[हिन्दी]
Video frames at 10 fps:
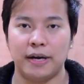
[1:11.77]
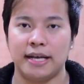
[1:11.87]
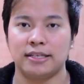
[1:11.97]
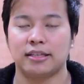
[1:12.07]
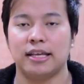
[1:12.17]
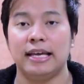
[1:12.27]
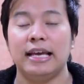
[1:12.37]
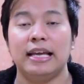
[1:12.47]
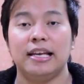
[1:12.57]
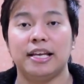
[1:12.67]
बढ़ा सकते
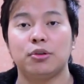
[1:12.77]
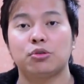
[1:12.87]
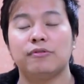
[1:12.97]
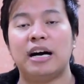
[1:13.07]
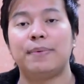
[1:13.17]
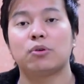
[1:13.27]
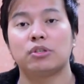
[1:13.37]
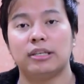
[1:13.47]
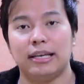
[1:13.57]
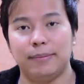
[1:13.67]
हैं लेकिन दोस्तों वहाँ पर
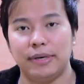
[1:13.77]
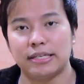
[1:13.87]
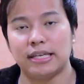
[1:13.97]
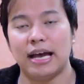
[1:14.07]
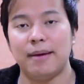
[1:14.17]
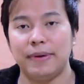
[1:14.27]
कुछ लिमिट्स है